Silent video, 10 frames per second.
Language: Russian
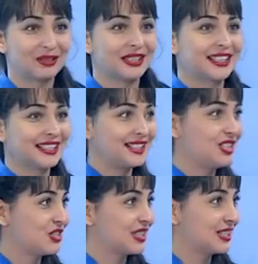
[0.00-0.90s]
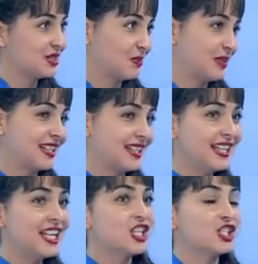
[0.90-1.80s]
это так, лирическое отступление.
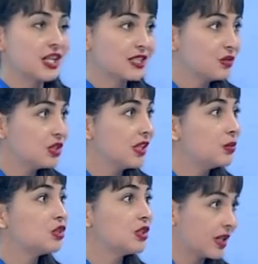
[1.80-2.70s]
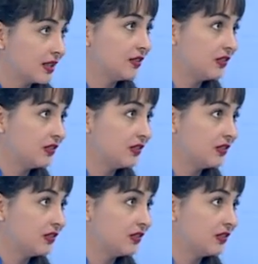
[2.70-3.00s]
Здравствуйте, я очень рада